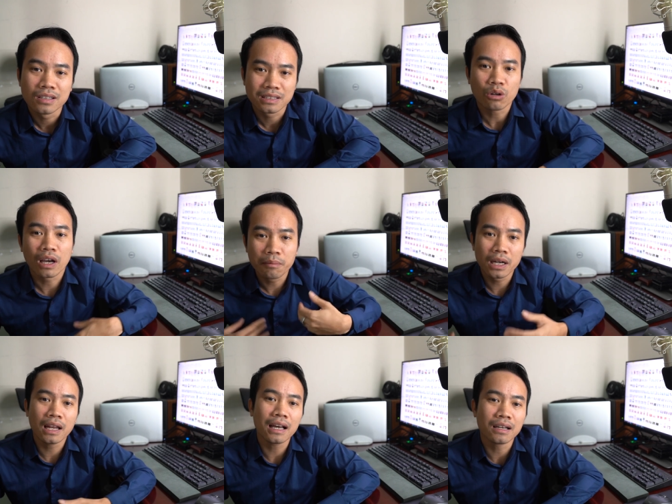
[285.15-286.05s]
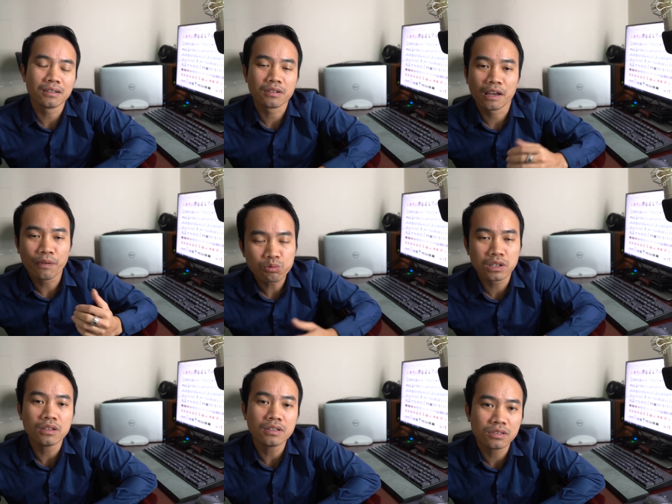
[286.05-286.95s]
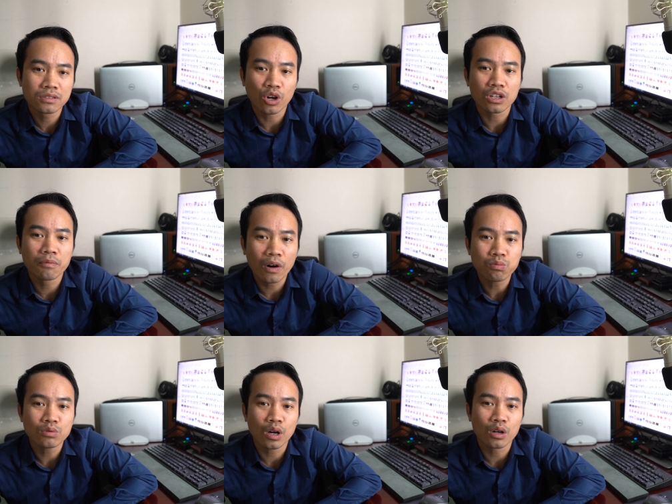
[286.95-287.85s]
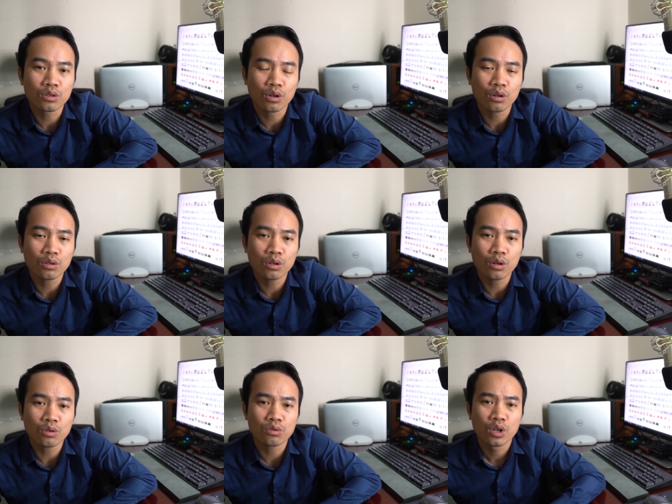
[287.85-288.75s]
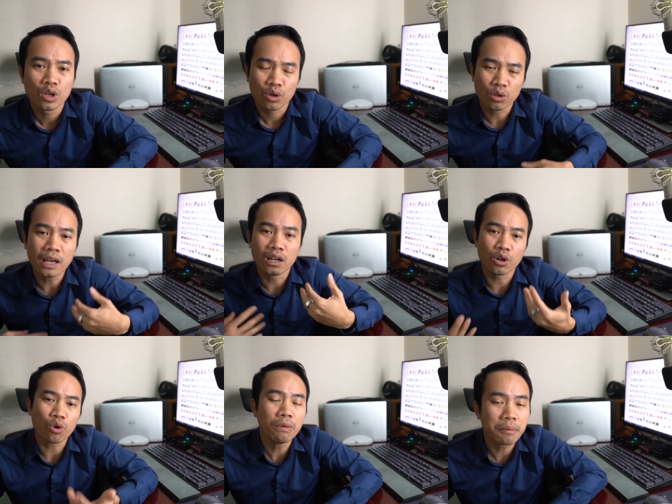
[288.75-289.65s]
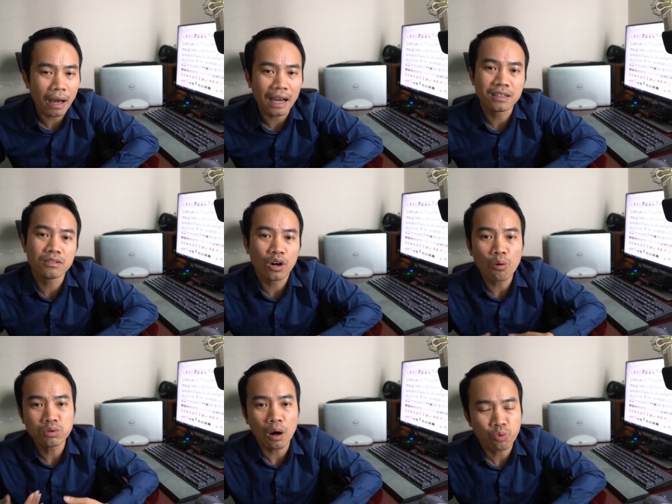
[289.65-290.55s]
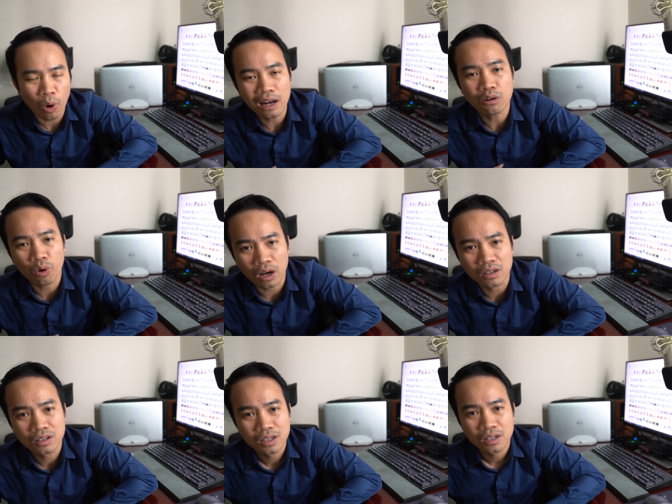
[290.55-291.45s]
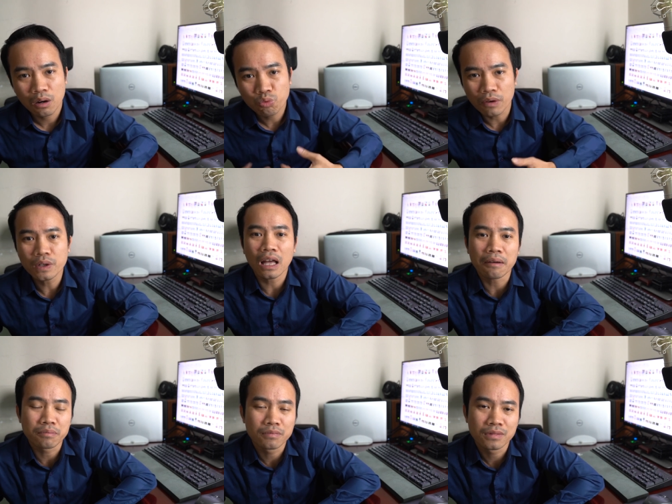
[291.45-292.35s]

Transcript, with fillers: sau đấy mới là cái phông chữ chọn cái phông nó nó nó có thể là nó cũng mềm mại nhưng nó không không quá lòng hoàng không quá phức tạp